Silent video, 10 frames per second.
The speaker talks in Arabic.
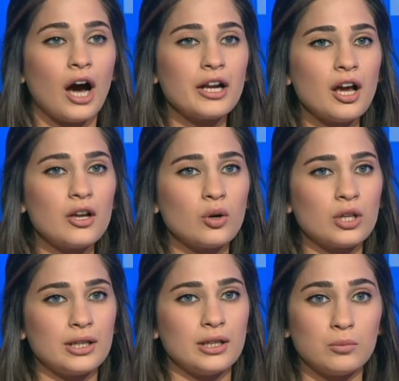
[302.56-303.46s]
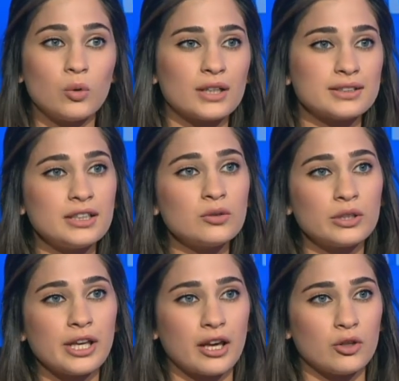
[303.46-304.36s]
قرروا المواطنين
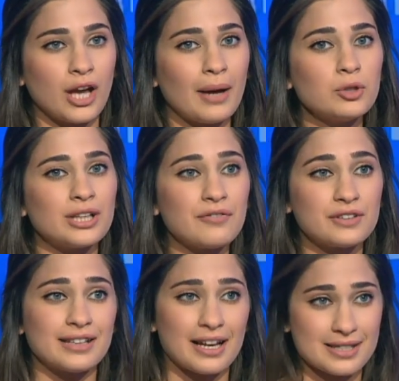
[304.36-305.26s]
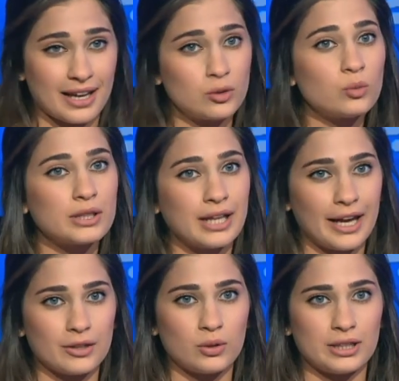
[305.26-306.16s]
هونيك انه يعملوا لفته تيساعدون
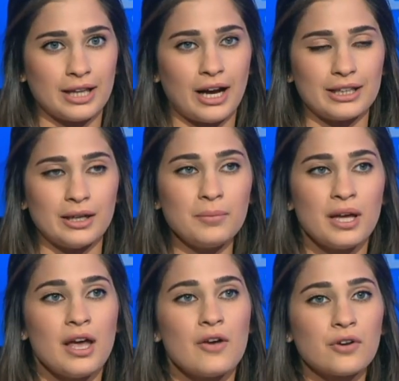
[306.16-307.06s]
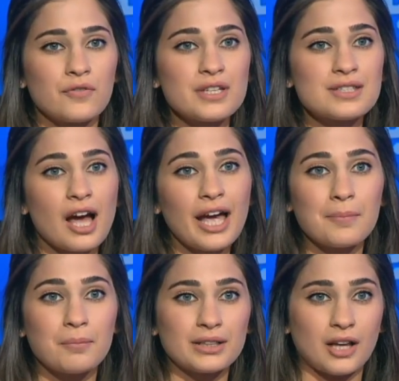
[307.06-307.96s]
لهدول العالم نعم. ففي
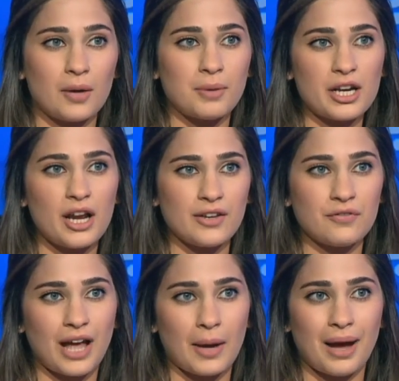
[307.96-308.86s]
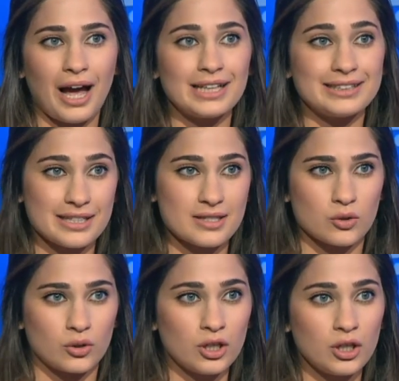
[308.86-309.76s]
صاحب مطعم قرر يفتح محل
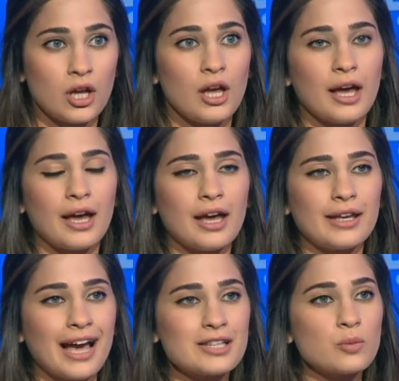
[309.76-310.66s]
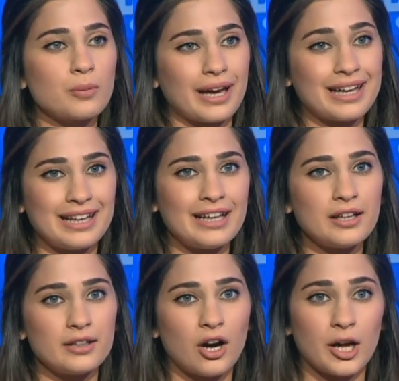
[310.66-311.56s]
ديسكو آه، يعزم
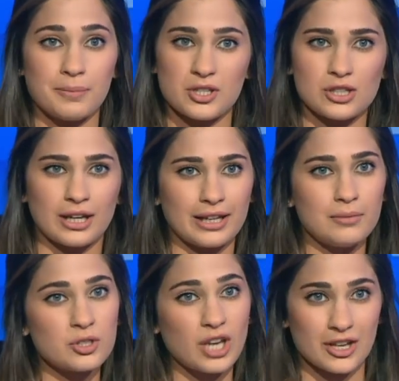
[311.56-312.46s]
خلال النهار بيشتغل مش